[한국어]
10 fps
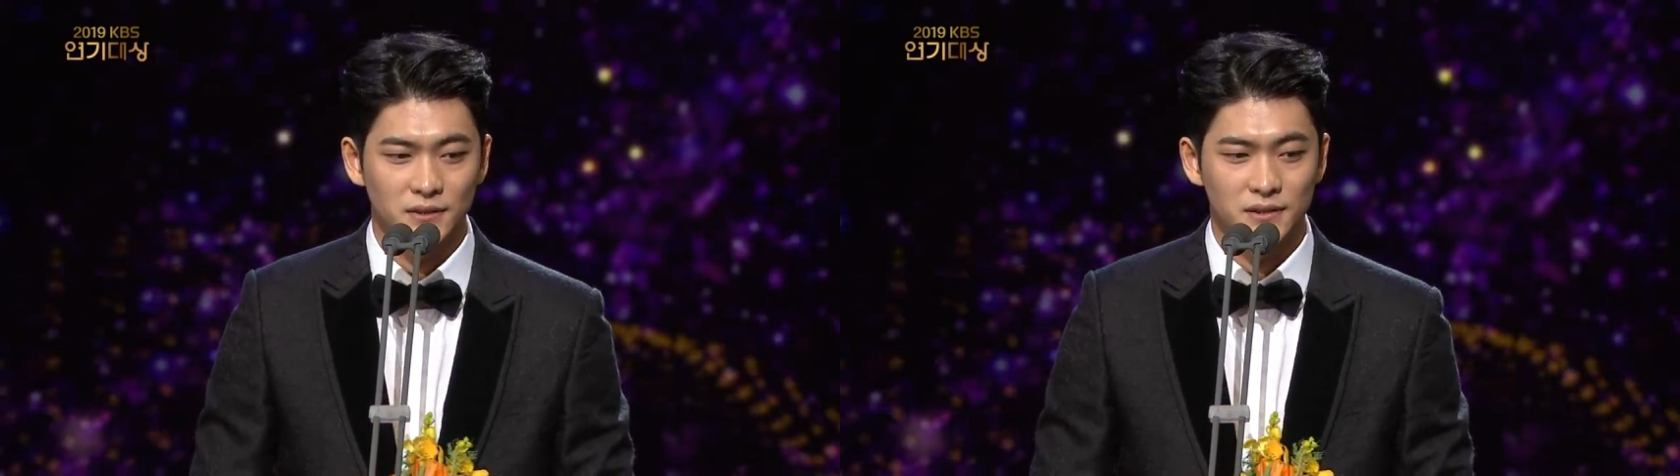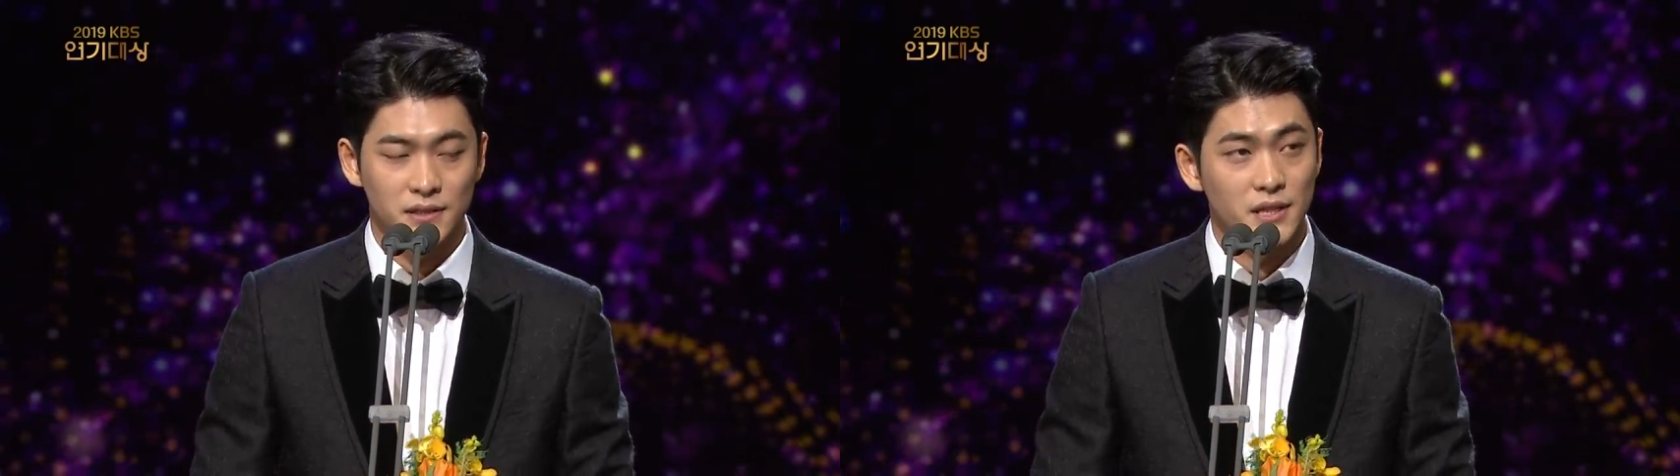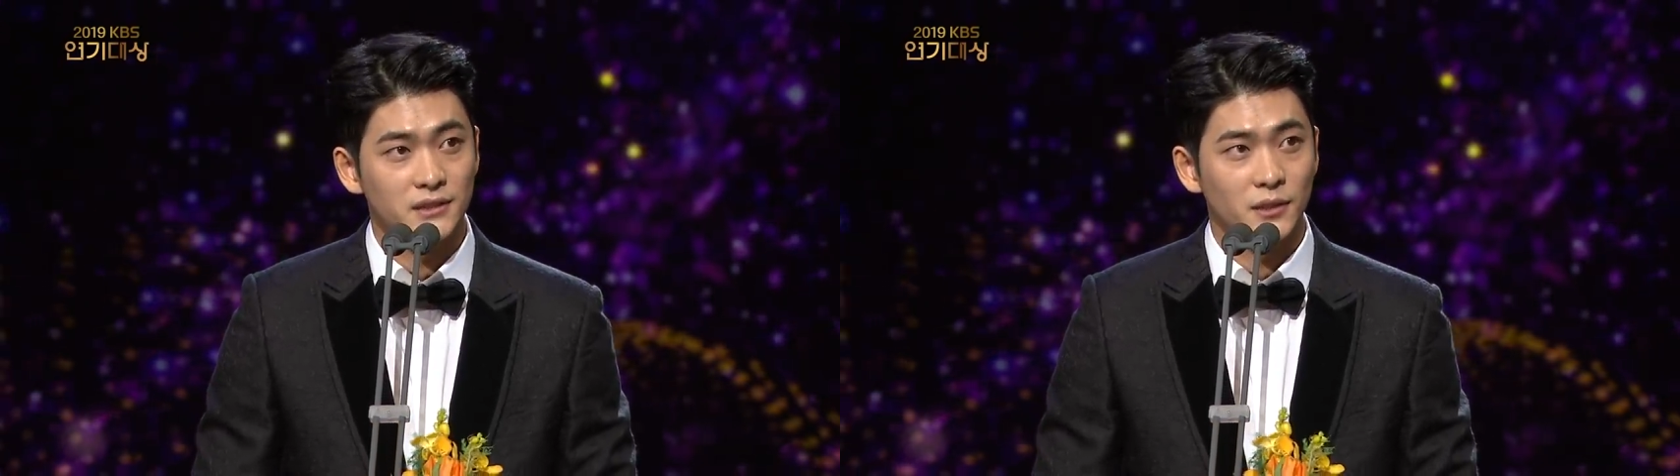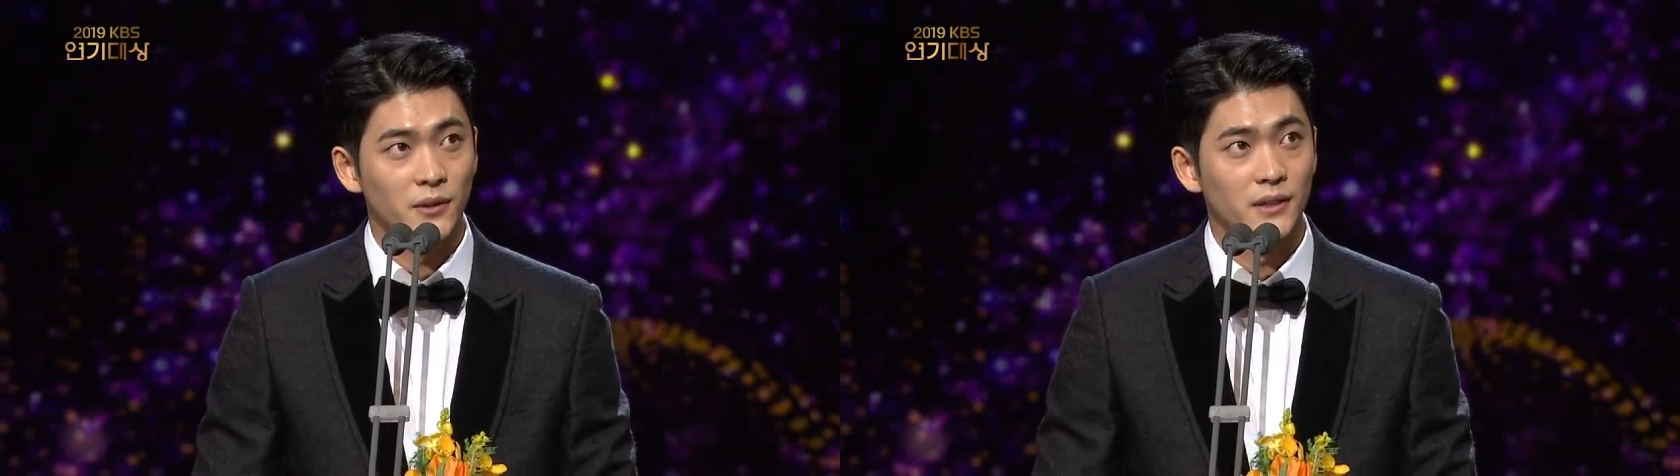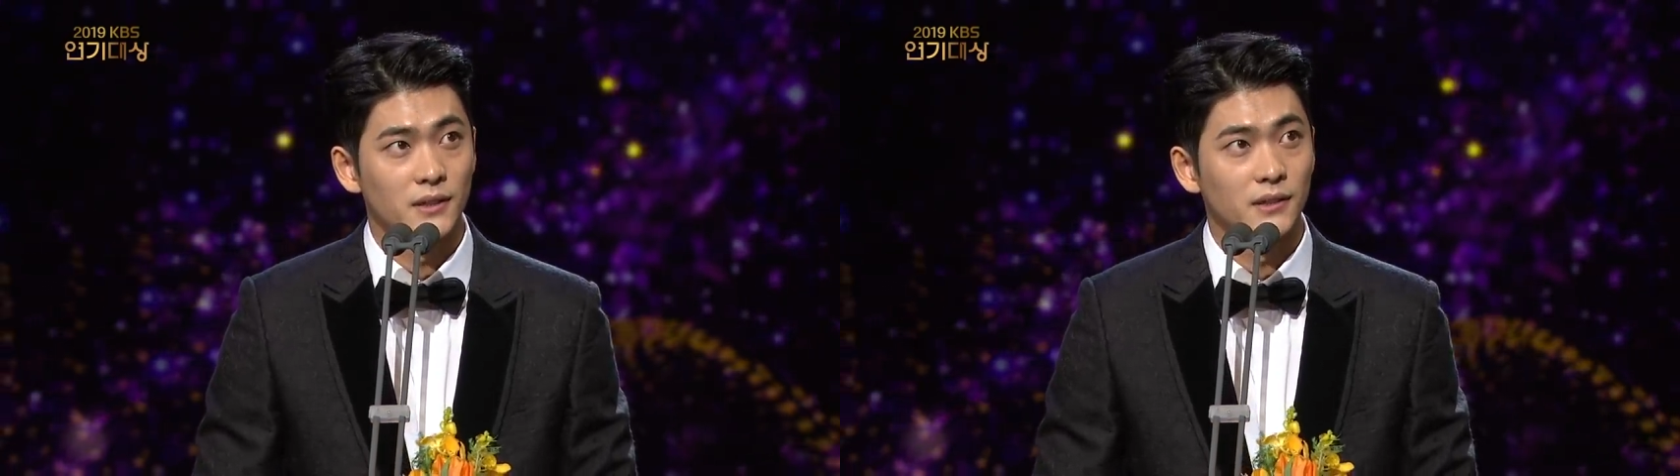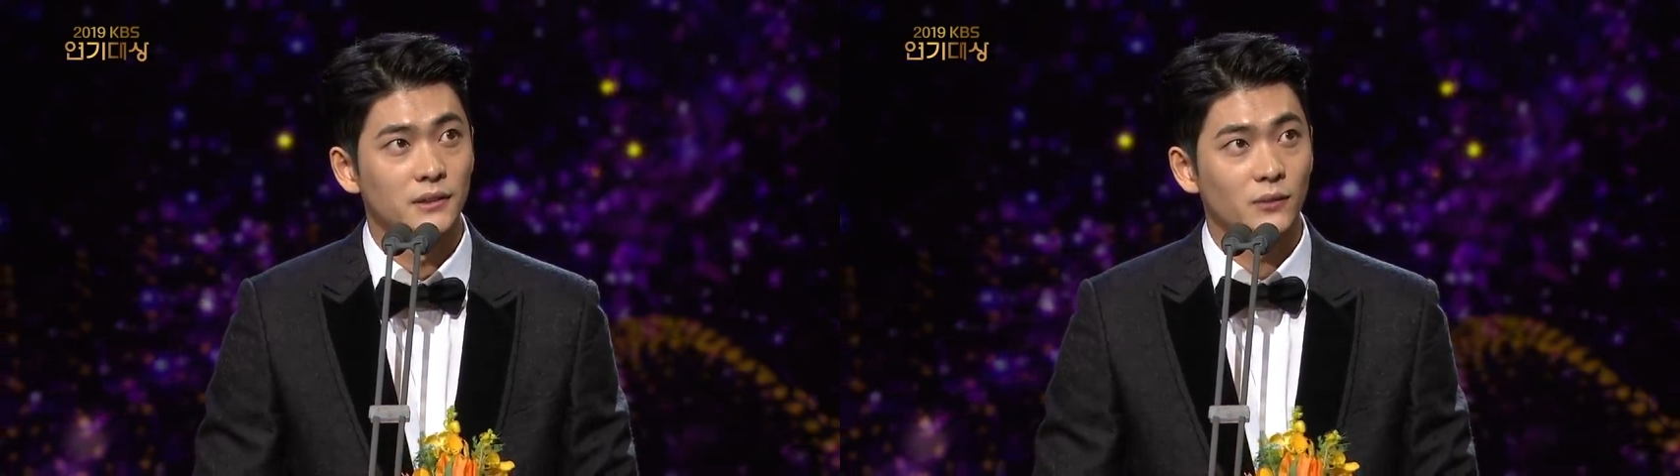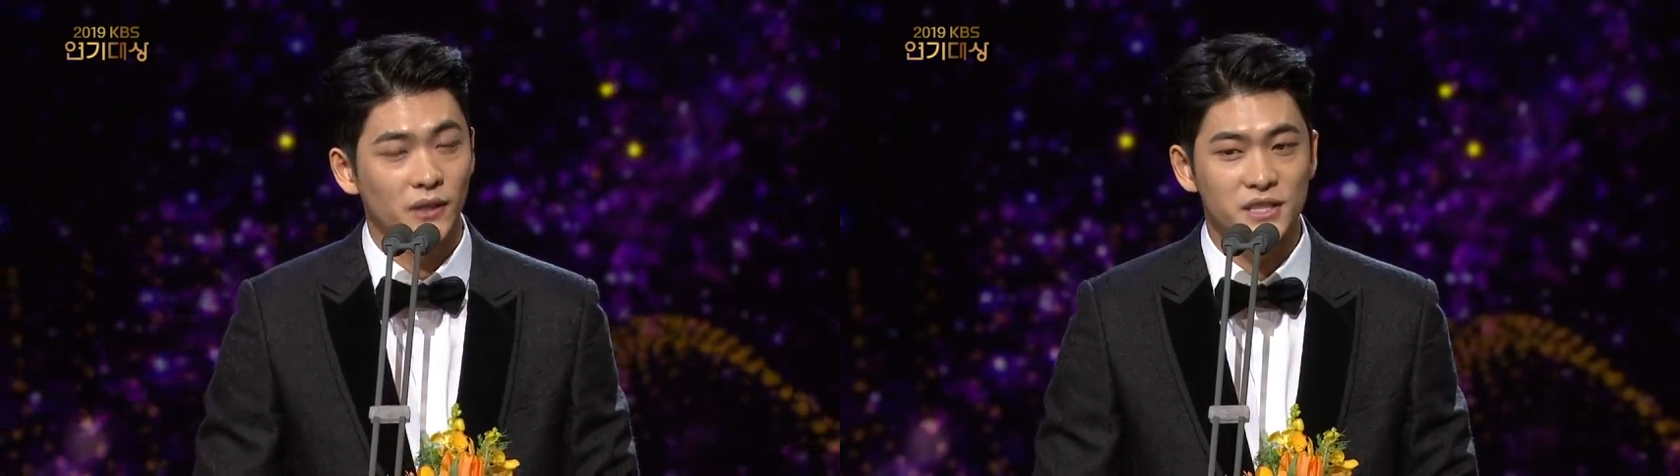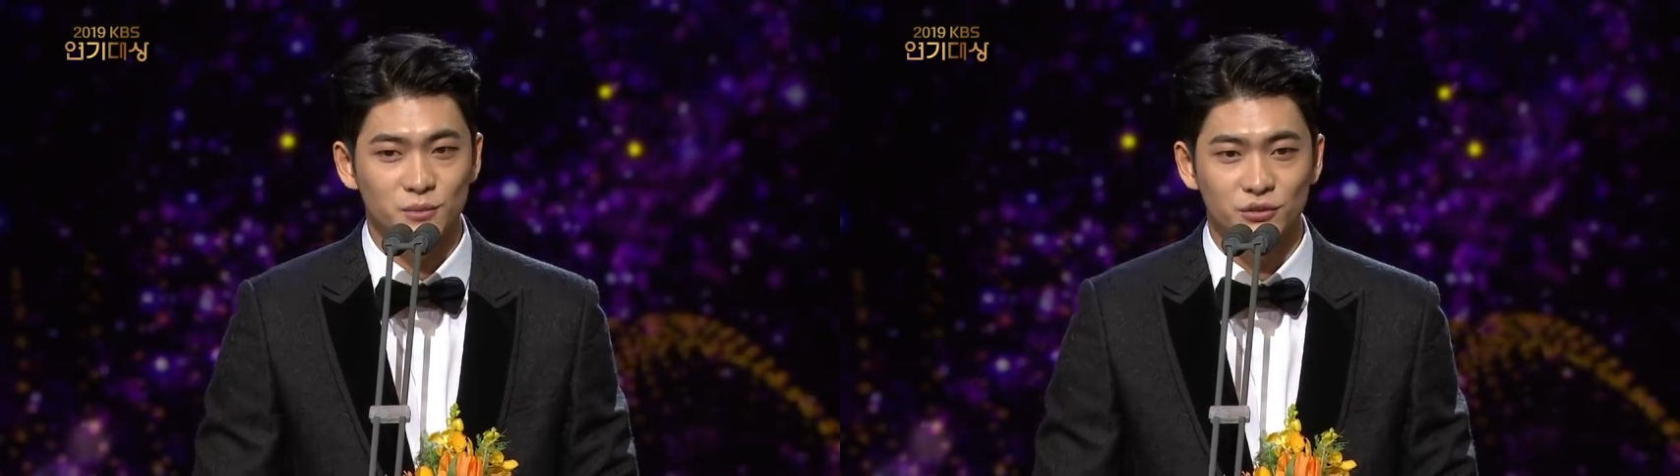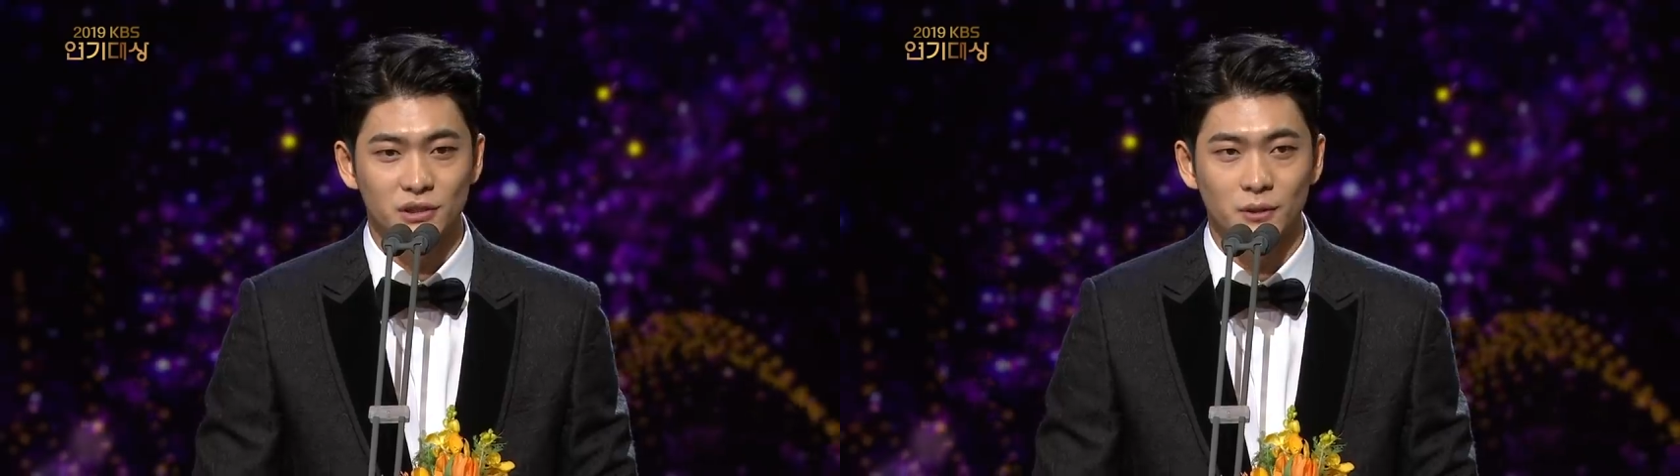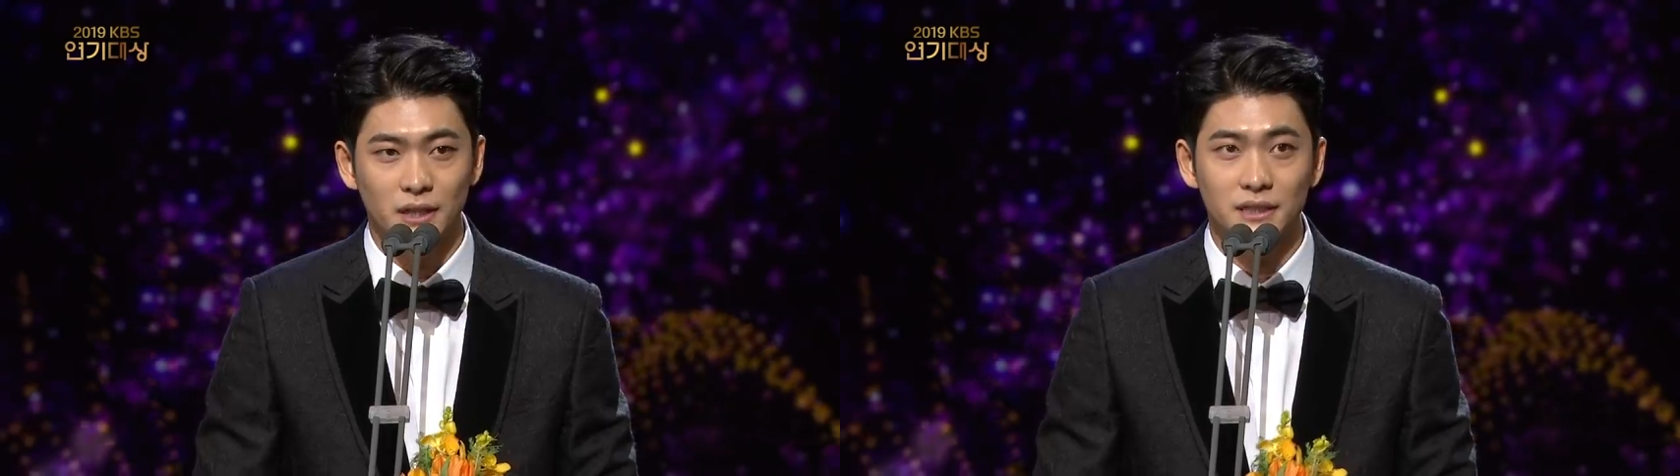제작사 관,
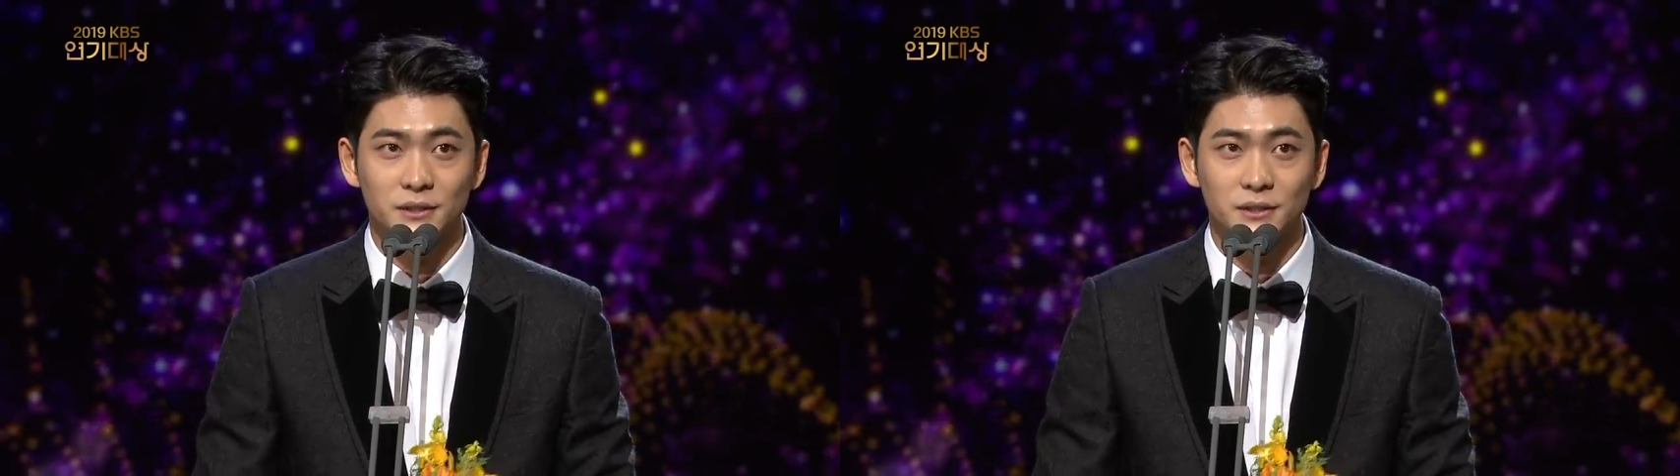계자분들과